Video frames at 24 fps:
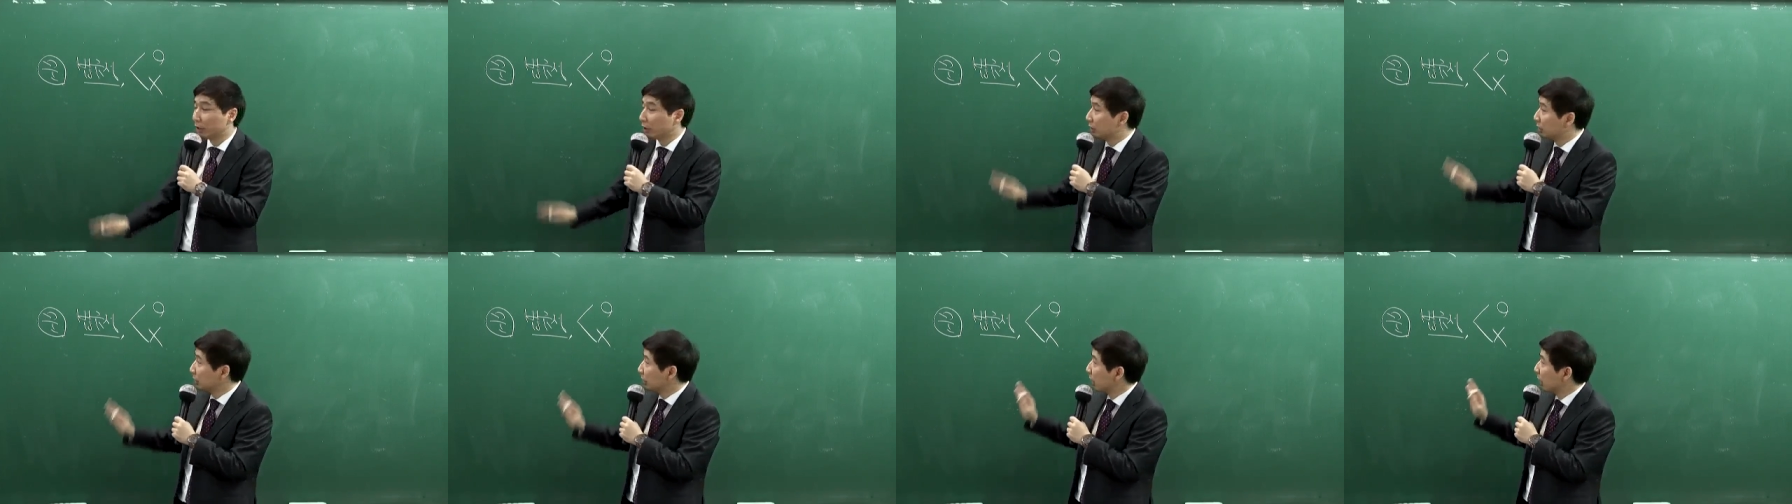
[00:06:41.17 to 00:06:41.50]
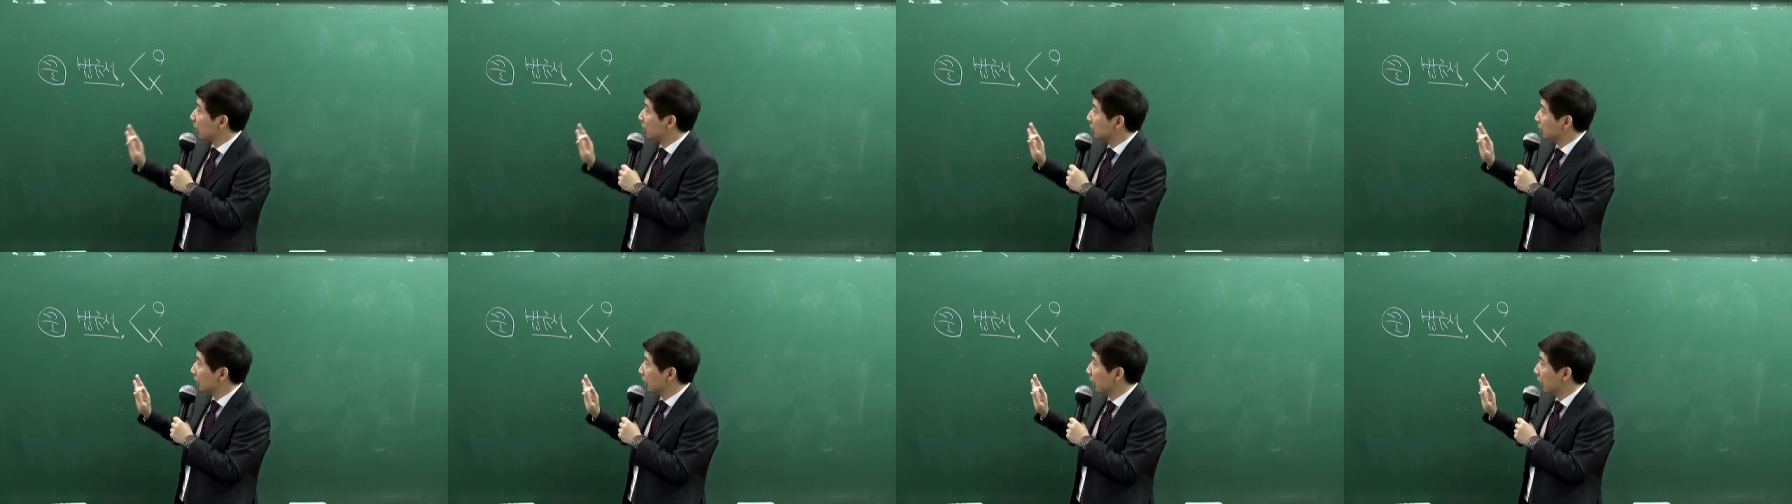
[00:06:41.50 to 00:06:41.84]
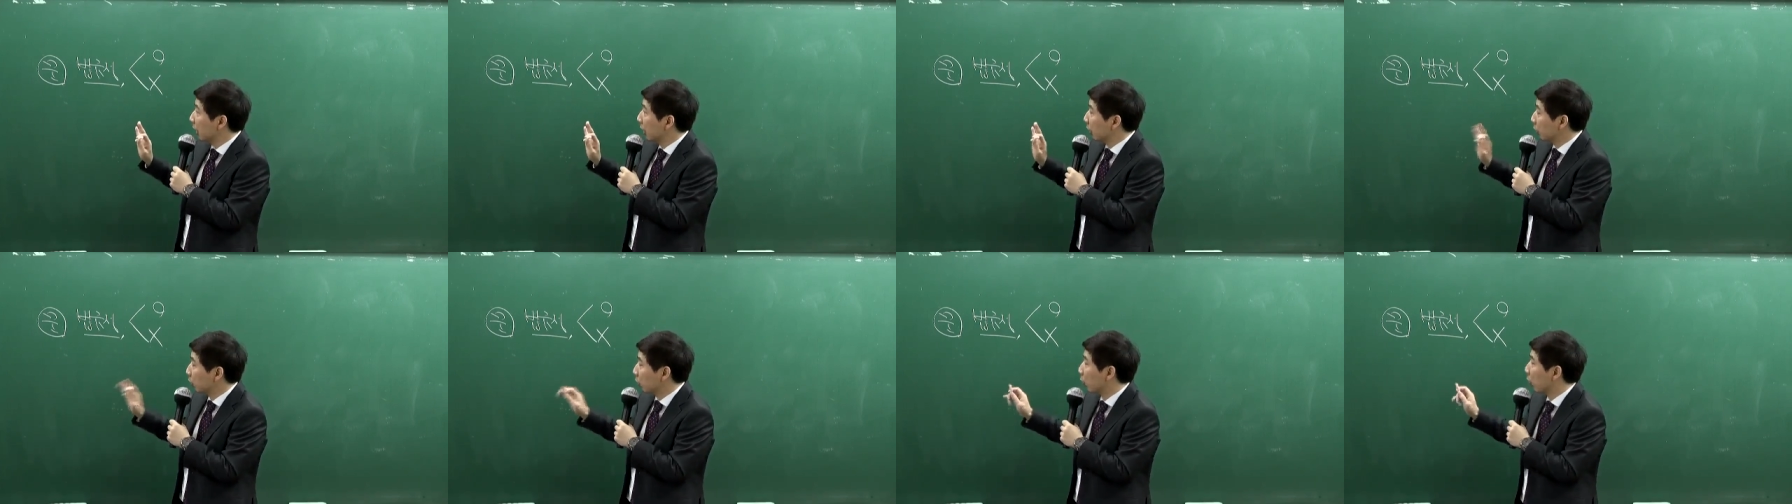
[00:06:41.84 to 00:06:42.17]
그게 이제
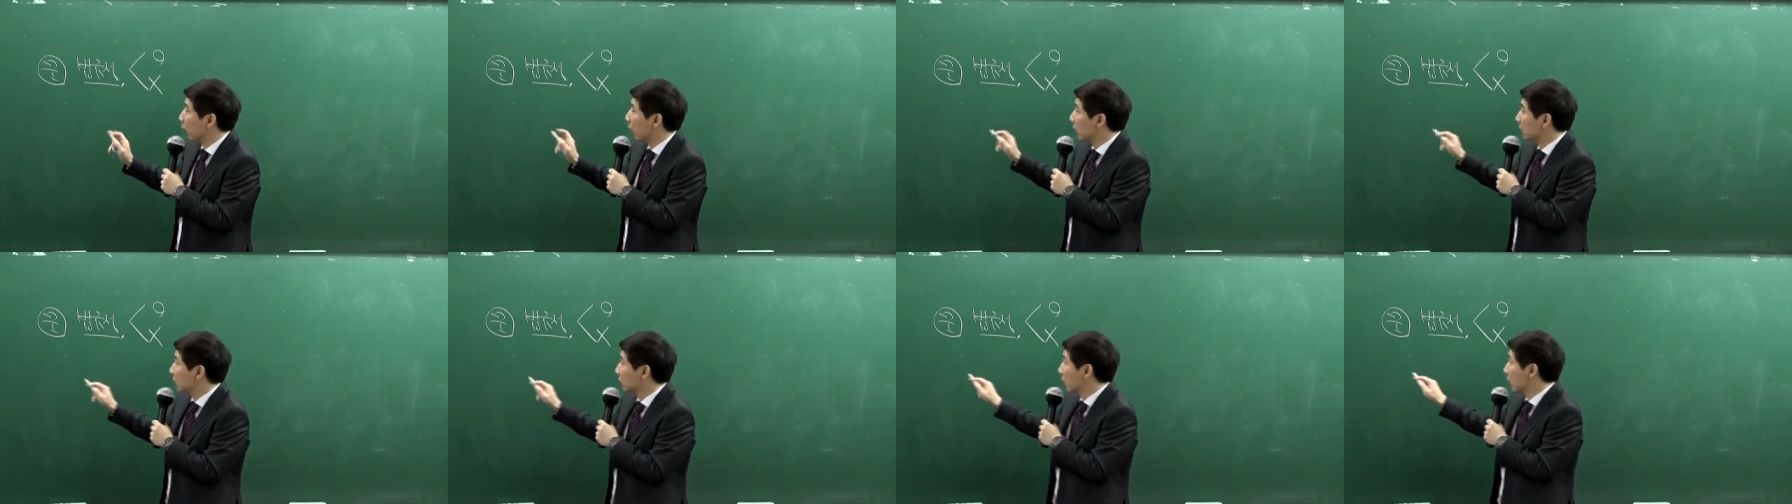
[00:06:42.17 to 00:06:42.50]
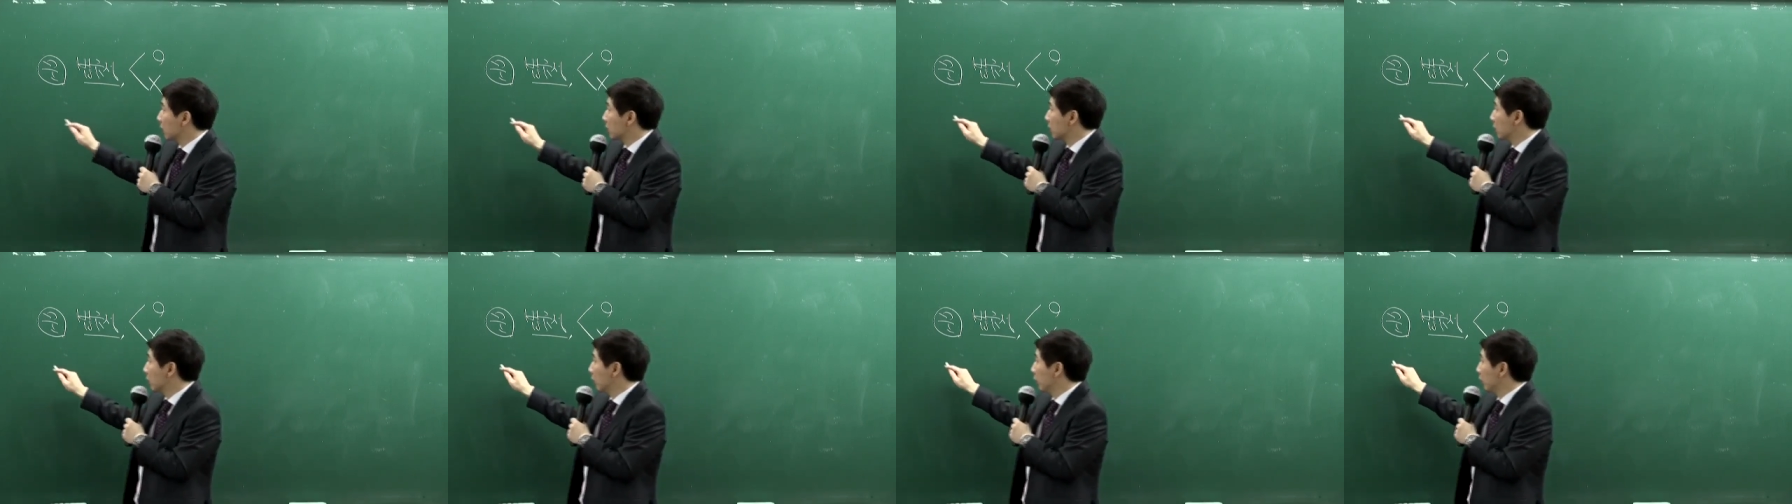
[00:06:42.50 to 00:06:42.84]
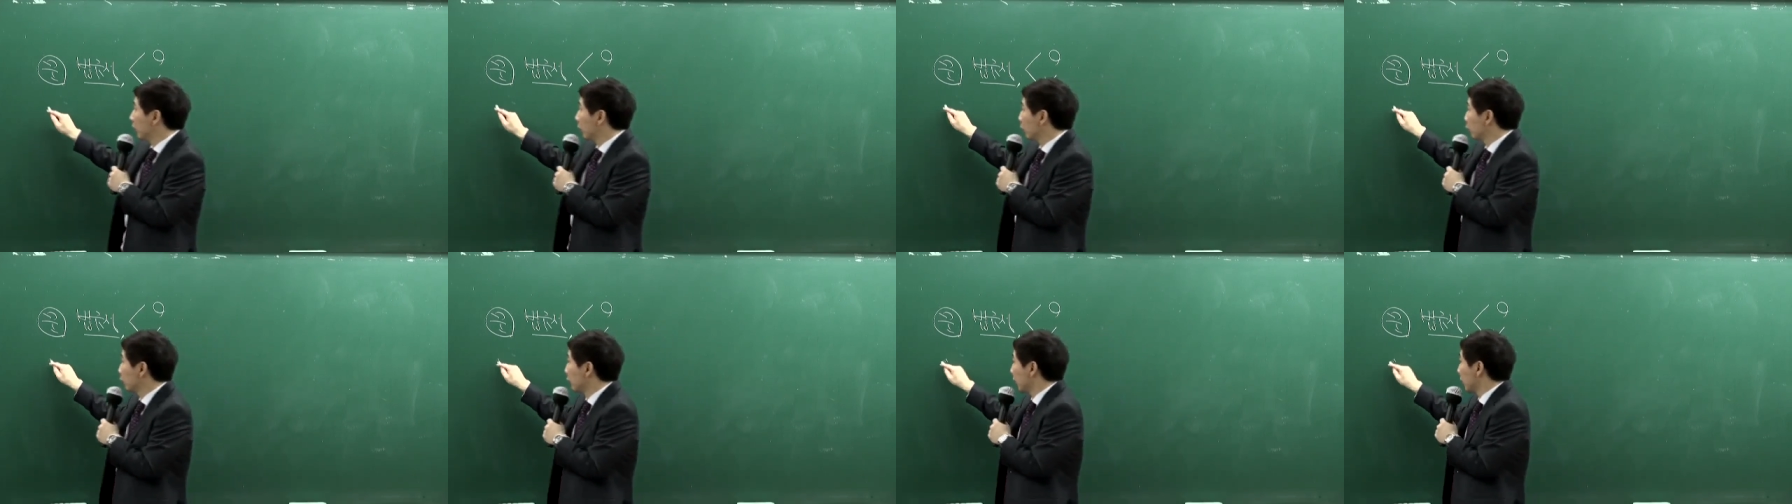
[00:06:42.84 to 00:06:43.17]
교과서에 실려
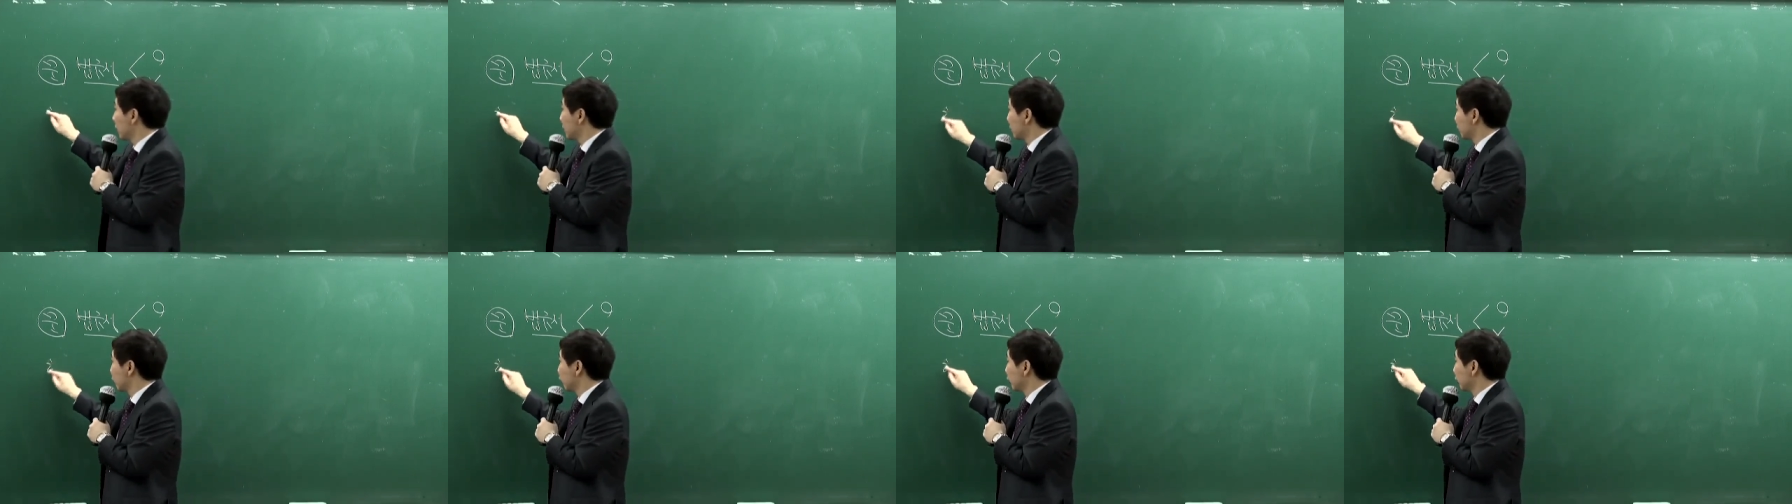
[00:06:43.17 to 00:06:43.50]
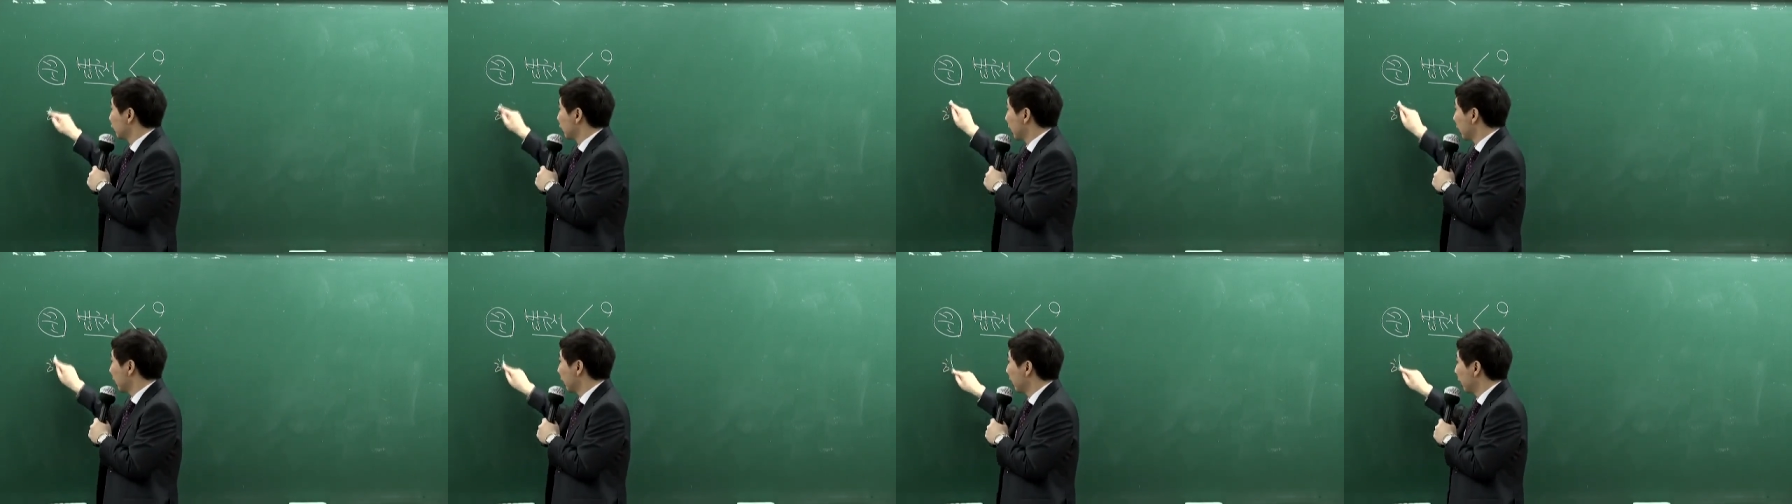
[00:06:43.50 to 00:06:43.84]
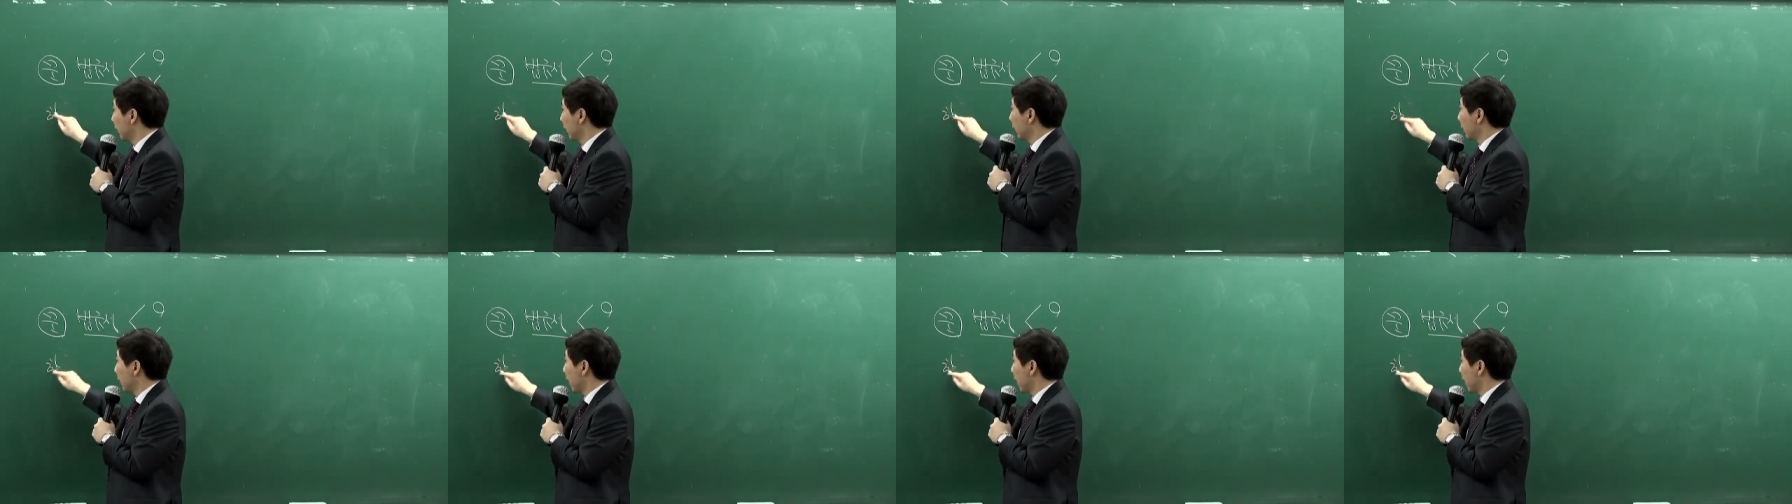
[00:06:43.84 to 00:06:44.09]
있는 걸 우리가 이제 부르기에